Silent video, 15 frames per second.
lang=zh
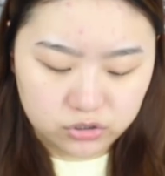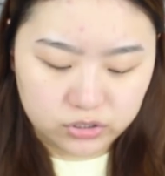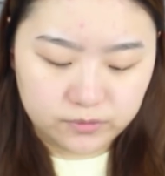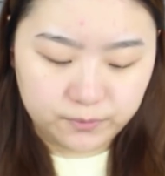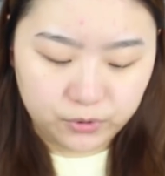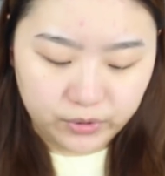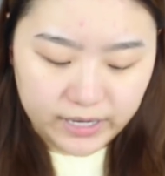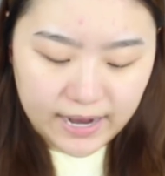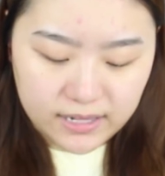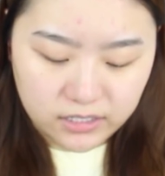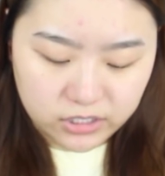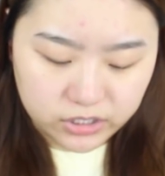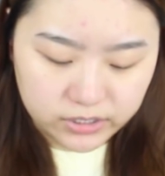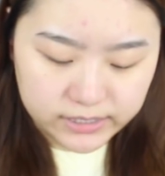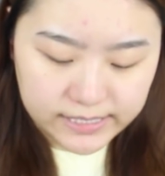就是不会让
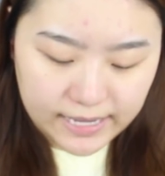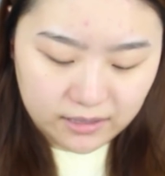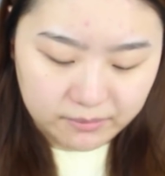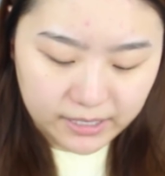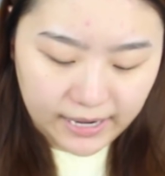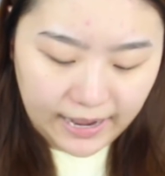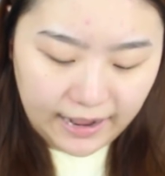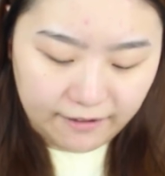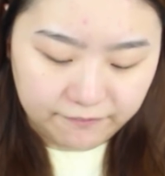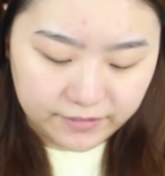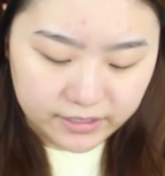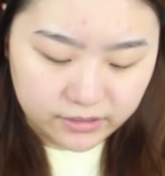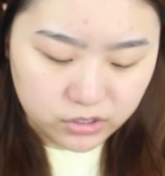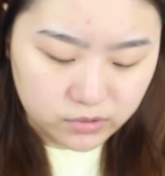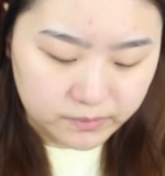你遮瑕那么卡
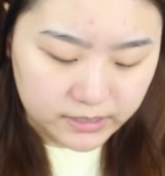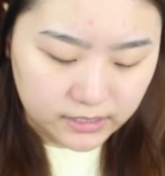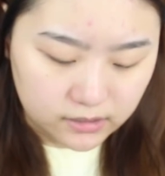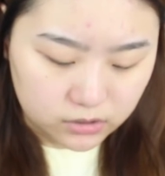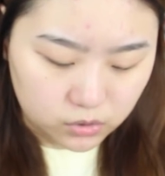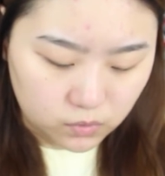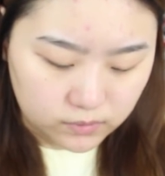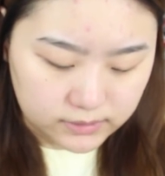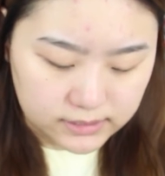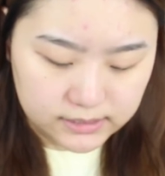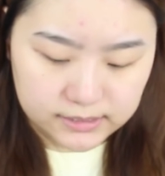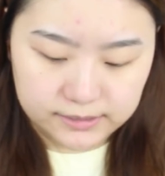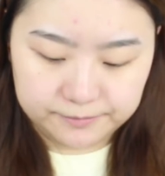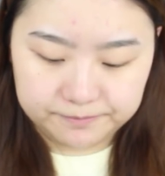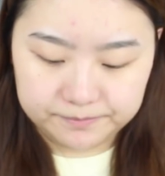纹的这么一个东
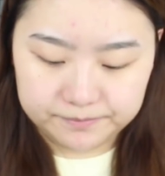西。